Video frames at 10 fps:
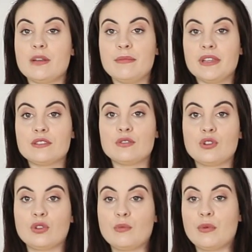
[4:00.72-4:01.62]
J'aime bien ce
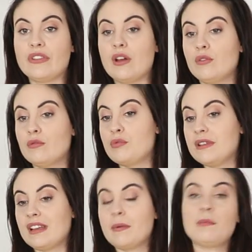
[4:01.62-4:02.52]
genre de pantalon, vous
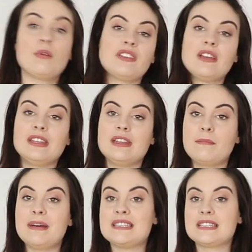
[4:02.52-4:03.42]
pouvez très bien porter avec des
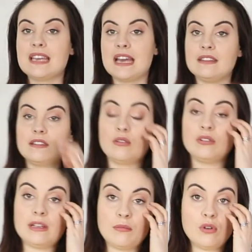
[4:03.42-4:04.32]
baskets,
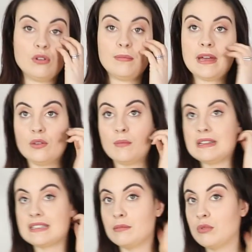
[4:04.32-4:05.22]
honnêtement une paire de
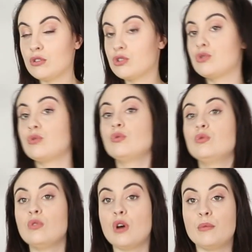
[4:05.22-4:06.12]
baskets blanches
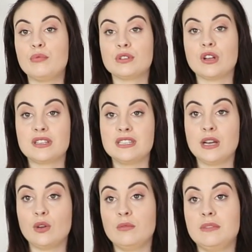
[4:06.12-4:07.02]
ou euh, pour sortir
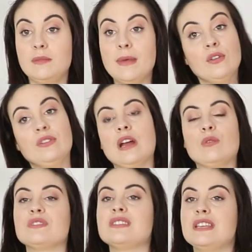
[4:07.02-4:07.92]
une petite paire de
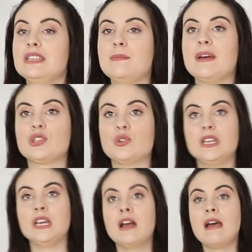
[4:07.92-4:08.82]
talons, c'est hyper
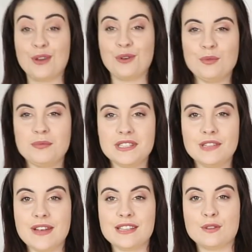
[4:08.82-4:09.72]
joli une
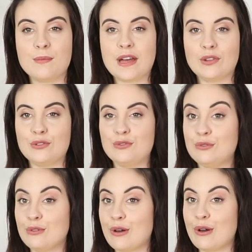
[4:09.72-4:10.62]
petite veste
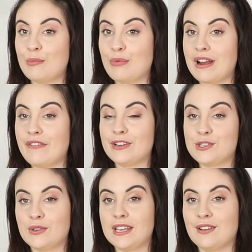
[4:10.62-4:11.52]
par-dessus euh, pour la fin de
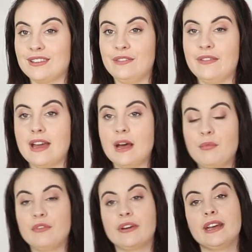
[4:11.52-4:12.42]
journée quand il fait un
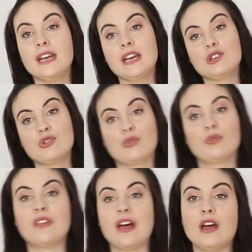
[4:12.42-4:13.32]
peu frais et je
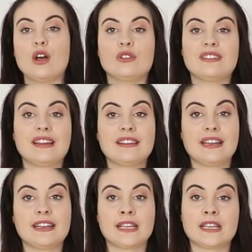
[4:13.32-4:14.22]
trouve ça euh, très
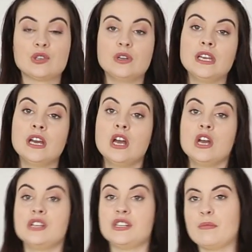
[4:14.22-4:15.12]
très très très joli.
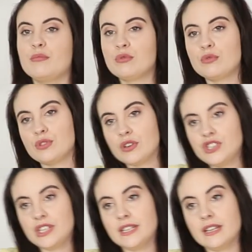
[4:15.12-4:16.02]
J'aime beaucoup ce
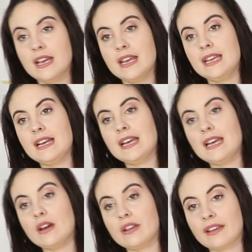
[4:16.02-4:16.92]
jean, il
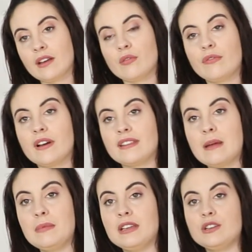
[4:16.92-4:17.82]
est euh, très
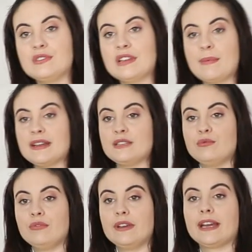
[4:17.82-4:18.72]
confortable, je sais pas si
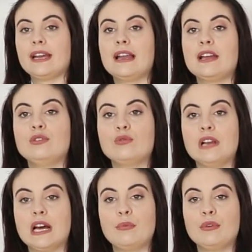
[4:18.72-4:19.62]
vous verrez là du coup
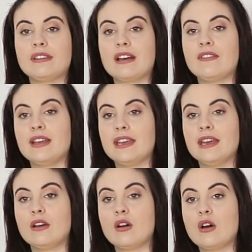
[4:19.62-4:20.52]
il a un peu travaillé